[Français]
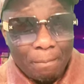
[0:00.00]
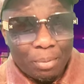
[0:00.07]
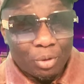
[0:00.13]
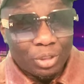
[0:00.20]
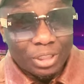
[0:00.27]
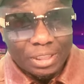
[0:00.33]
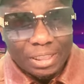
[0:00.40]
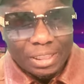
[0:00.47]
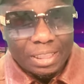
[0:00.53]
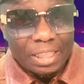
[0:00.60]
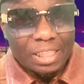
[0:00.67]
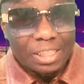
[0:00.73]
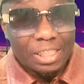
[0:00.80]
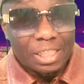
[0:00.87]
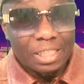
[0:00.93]
politique
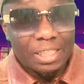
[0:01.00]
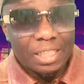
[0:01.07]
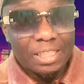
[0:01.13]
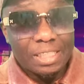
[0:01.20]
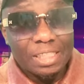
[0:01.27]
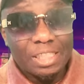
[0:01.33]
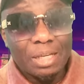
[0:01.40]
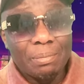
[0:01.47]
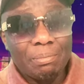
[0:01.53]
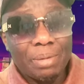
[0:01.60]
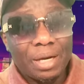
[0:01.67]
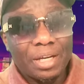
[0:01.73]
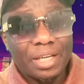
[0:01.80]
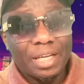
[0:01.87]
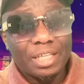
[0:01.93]
des, systèmes
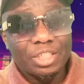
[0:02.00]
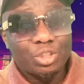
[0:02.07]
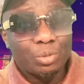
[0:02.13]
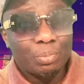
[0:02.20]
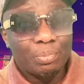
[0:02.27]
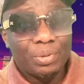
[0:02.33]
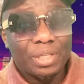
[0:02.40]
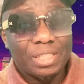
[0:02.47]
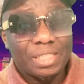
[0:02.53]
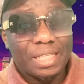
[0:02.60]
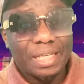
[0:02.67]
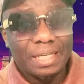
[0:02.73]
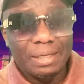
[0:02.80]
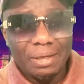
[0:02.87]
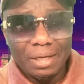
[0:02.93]
bancaires, c'est
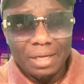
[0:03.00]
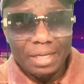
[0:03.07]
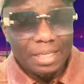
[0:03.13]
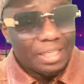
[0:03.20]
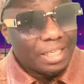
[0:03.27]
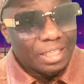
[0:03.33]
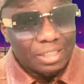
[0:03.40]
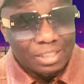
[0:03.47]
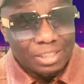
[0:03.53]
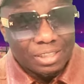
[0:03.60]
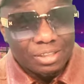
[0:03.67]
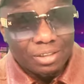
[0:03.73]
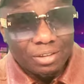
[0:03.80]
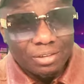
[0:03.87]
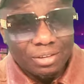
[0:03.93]
presque
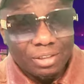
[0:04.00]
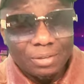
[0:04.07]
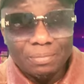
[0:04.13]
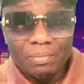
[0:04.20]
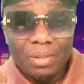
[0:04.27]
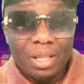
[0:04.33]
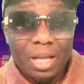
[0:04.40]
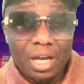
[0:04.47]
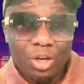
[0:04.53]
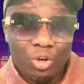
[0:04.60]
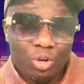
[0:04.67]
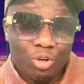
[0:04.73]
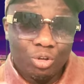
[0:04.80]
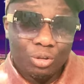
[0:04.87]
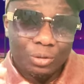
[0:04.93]
inexistante.
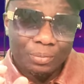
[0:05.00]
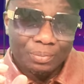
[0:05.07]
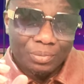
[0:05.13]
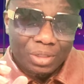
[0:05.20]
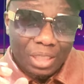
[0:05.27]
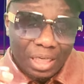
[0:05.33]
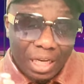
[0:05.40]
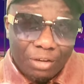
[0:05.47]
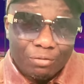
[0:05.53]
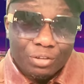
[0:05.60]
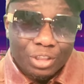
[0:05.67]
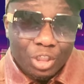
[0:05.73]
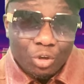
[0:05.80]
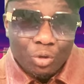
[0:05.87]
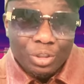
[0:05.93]
Alors, la
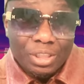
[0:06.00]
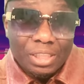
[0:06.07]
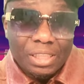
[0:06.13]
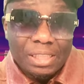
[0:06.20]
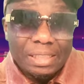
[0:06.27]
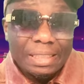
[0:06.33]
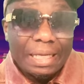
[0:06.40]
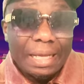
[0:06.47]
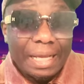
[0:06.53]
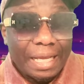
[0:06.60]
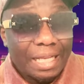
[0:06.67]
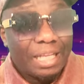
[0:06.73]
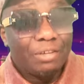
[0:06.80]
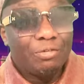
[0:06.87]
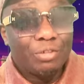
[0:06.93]
vidéo ici,
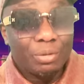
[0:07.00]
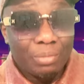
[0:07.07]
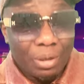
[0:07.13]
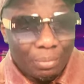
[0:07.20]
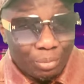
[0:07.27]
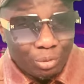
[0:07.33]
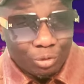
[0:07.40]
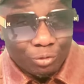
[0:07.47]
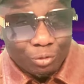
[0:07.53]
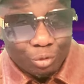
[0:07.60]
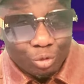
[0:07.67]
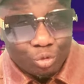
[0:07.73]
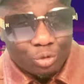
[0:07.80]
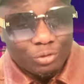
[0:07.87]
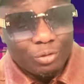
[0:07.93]
elle est vraiment pour vous.
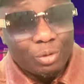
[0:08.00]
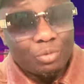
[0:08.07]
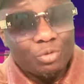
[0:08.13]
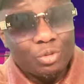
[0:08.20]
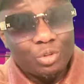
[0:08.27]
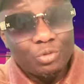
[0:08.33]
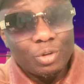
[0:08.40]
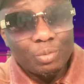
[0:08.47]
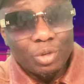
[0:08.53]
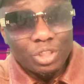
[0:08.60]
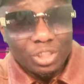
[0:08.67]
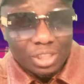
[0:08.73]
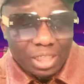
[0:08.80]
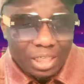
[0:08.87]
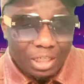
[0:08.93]
Suivez-moi
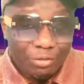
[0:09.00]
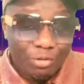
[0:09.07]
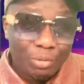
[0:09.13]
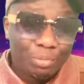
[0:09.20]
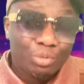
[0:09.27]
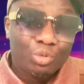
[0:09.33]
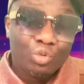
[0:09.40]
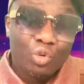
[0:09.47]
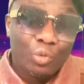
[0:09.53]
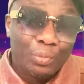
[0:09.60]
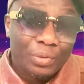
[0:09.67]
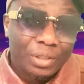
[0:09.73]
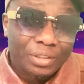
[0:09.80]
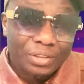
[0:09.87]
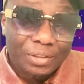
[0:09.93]
jusqu'à la fin pour
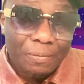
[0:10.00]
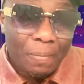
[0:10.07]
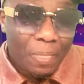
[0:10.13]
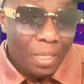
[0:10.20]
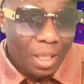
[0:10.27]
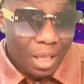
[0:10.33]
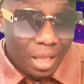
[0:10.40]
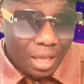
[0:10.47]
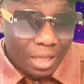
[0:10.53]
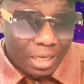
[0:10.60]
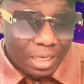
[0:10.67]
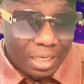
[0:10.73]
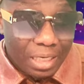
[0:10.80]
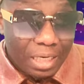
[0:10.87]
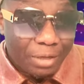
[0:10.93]
comprendre
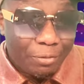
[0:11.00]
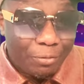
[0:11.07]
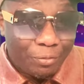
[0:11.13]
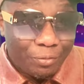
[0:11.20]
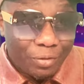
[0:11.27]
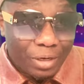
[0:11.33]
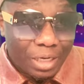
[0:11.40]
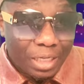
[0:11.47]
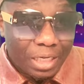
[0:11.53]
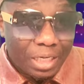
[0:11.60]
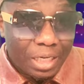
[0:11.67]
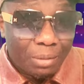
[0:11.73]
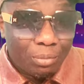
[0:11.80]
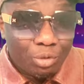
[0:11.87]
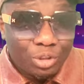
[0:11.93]

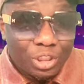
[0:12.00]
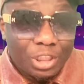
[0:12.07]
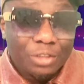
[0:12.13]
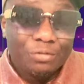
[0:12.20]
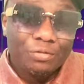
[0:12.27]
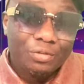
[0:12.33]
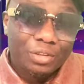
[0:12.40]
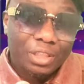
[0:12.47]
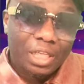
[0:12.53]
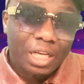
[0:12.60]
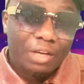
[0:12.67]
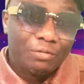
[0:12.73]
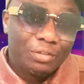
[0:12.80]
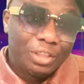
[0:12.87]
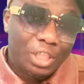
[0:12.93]
les motifs de
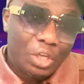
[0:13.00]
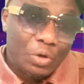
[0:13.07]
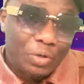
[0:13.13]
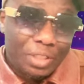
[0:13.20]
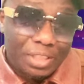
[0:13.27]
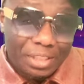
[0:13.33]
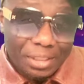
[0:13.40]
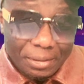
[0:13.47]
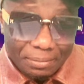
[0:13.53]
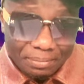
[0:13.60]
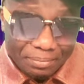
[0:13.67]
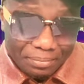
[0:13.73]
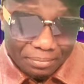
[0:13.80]
la vidéo ici.